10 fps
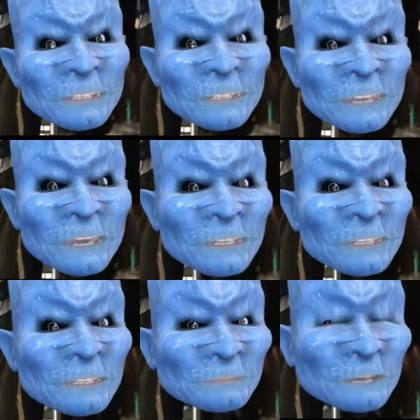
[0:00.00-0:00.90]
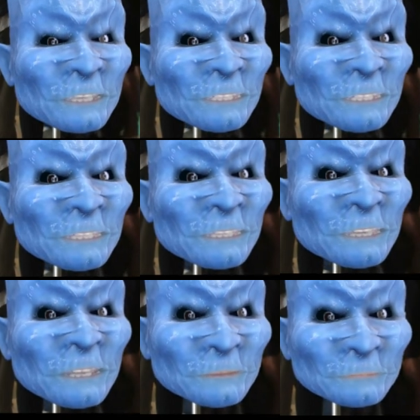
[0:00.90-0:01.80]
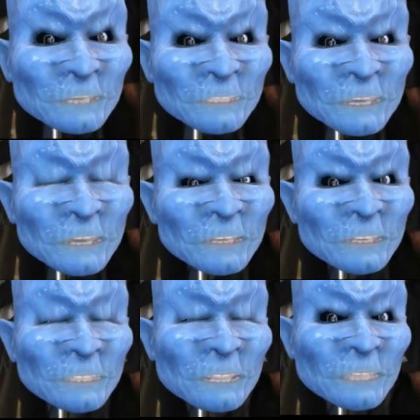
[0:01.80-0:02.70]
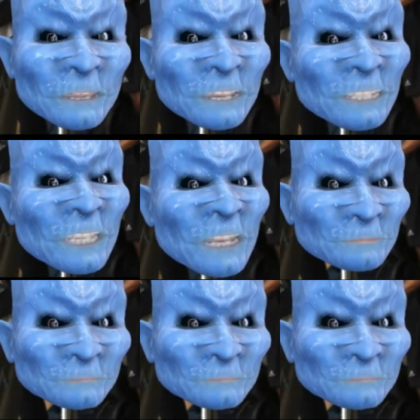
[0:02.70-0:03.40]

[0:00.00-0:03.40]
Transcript: dan masih remaja serta anak kecil.